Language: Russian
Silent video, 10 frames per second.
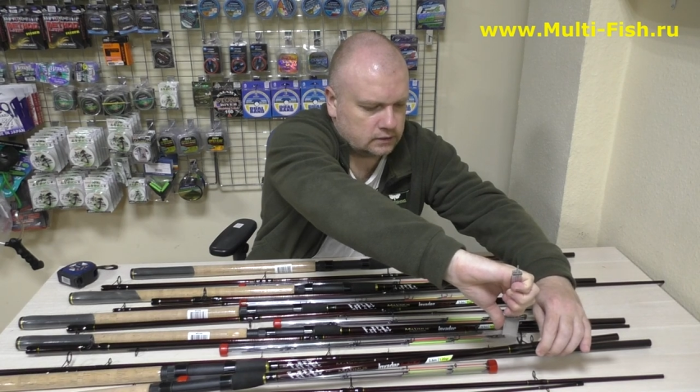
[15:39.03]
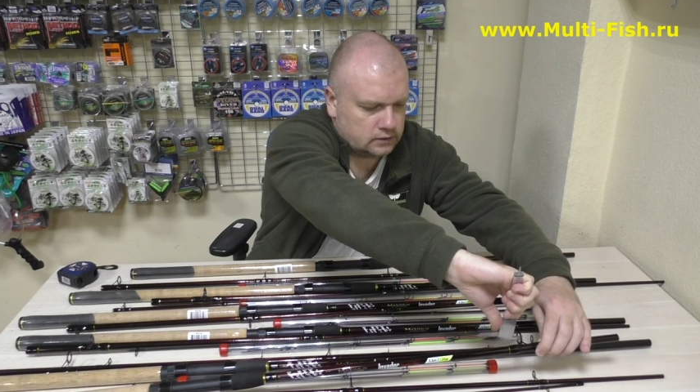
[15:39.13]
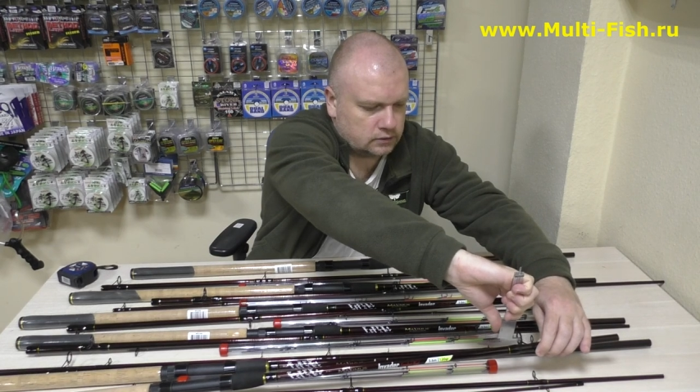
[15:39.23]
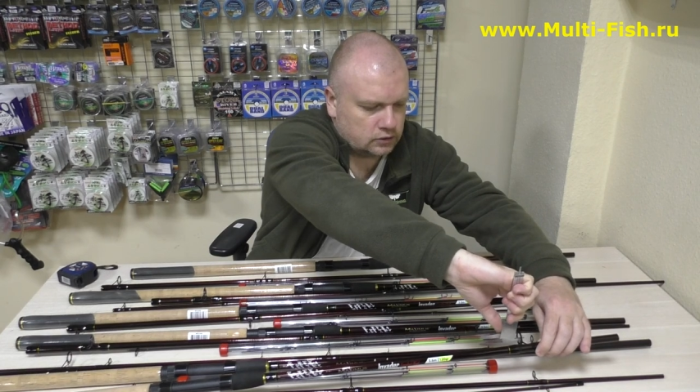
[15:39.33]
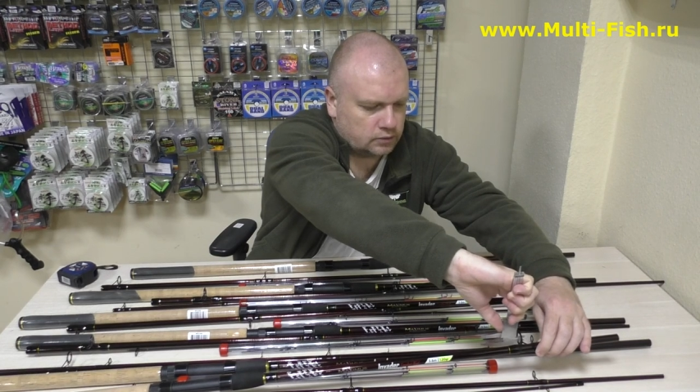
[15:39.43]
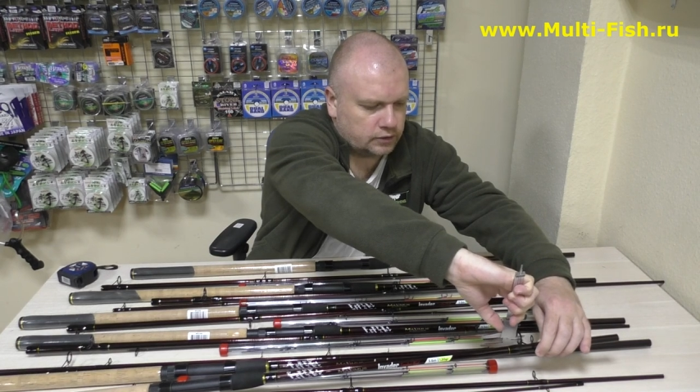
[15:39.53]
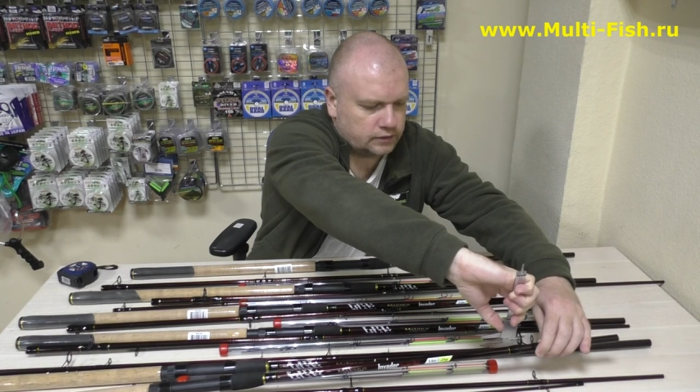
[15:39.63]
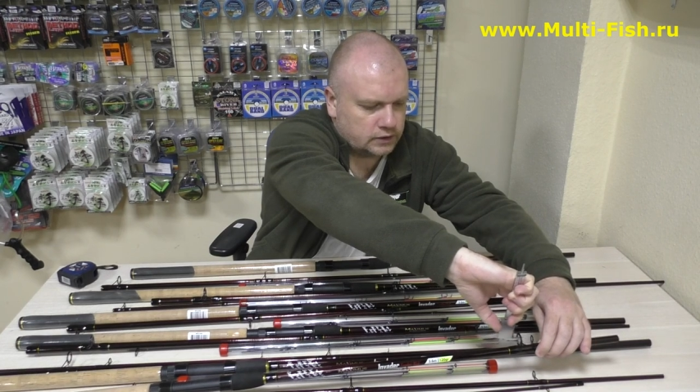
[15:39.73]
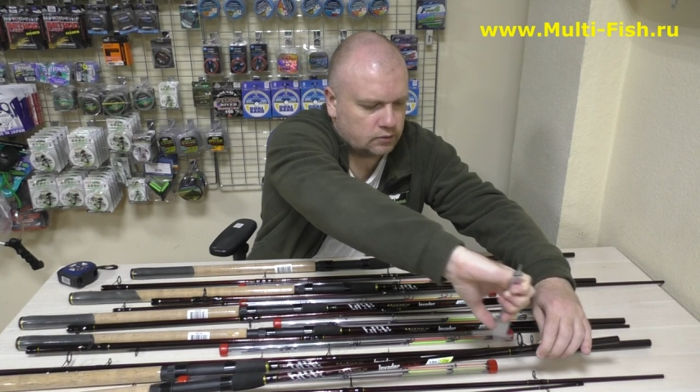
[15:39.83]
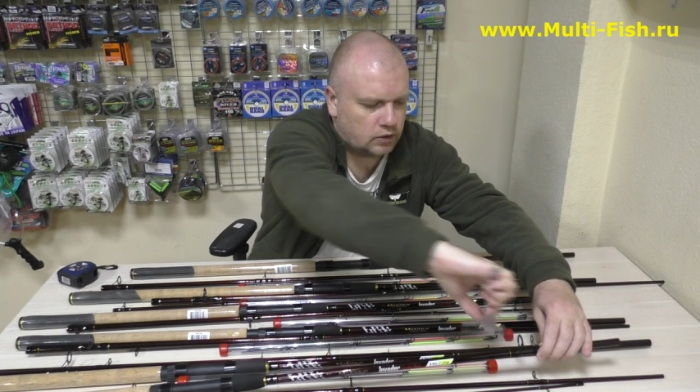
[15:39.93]
судя по
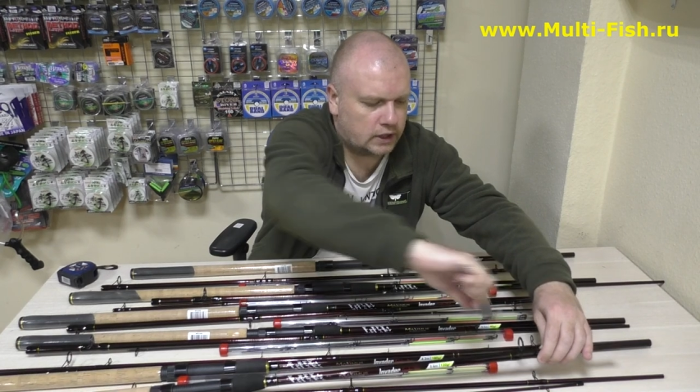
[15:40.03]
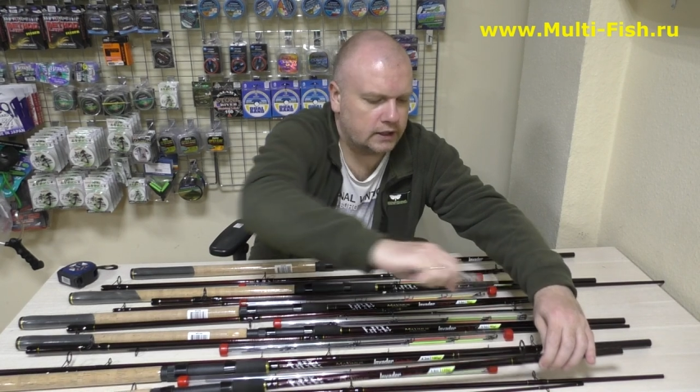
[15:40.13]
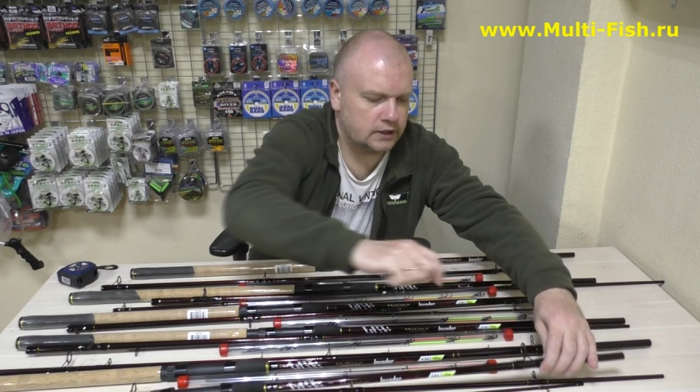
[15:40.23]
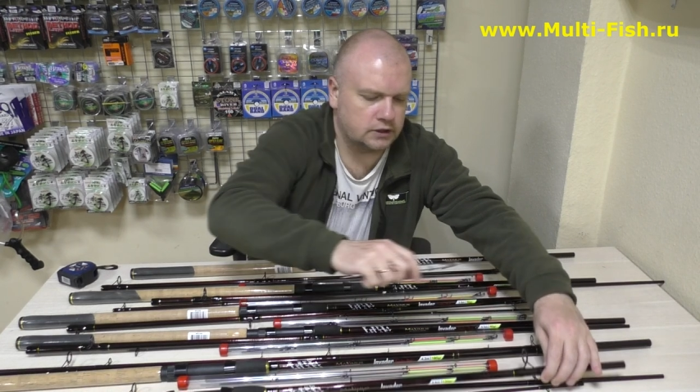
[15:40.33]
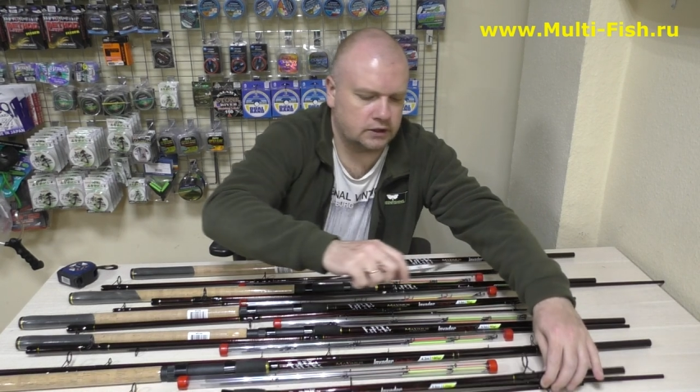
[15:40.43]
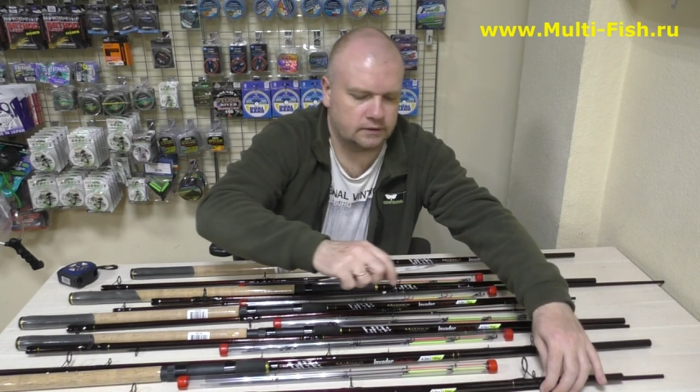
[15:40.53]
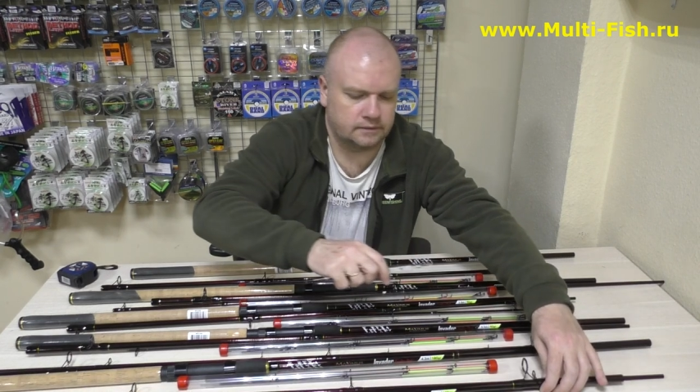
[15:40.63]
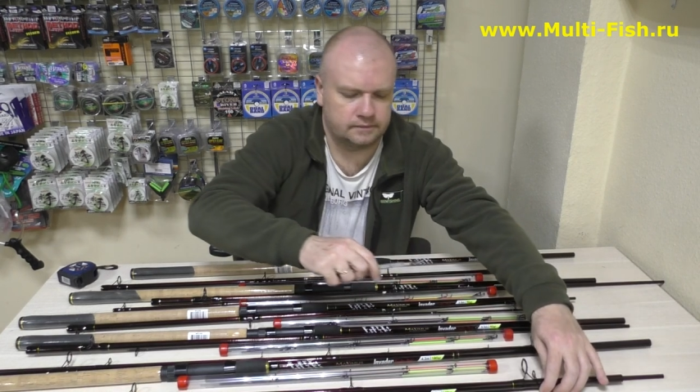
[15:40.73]
всему, колечко.